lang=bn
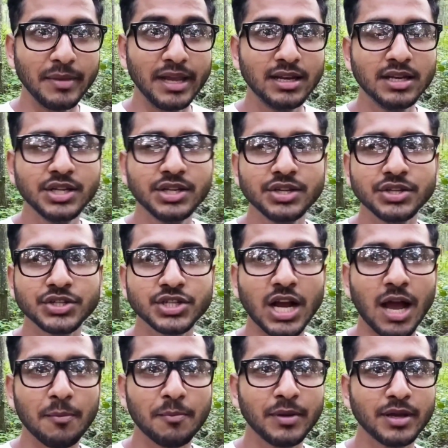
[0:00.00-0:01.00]
মেইনলি
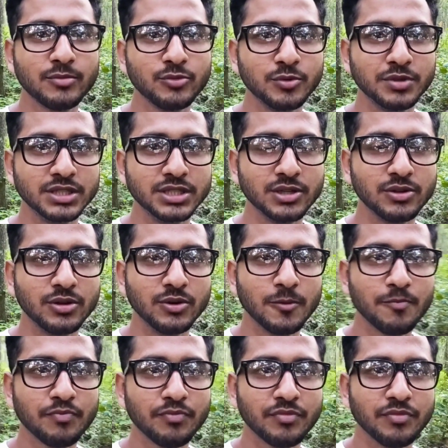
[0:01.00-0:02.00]
সাপের মুভি যেগুলো